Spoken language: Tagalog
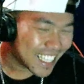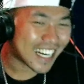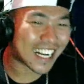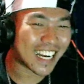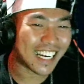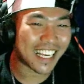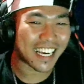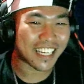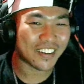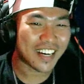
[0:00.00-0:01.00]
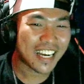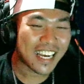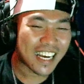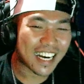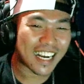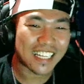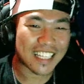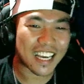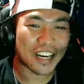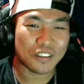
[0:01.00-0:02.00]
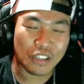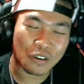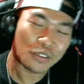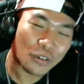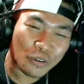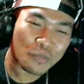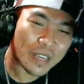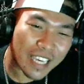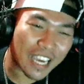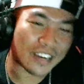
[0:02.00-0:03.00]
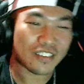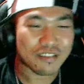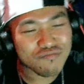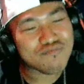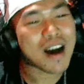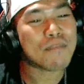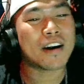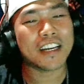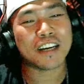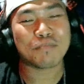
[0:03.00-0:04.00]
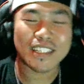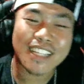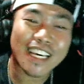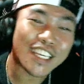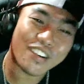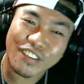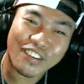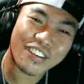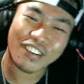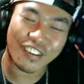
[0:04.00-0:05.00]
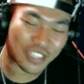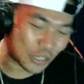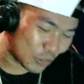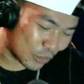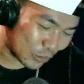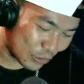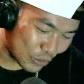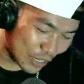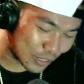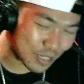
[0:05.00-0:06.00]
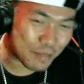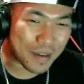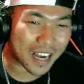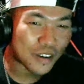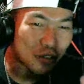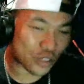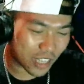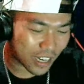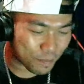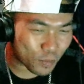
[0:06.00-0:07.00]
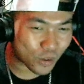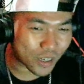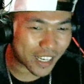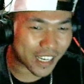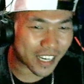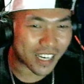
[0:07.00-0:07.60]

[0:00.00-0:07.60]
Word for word: Galing eh, no? Ang galing talaga nung tinuturo pa niya eh, no? Babalik pa sa'yo. Tinuturo turo niya na sabi parang kortinang pula eh, no?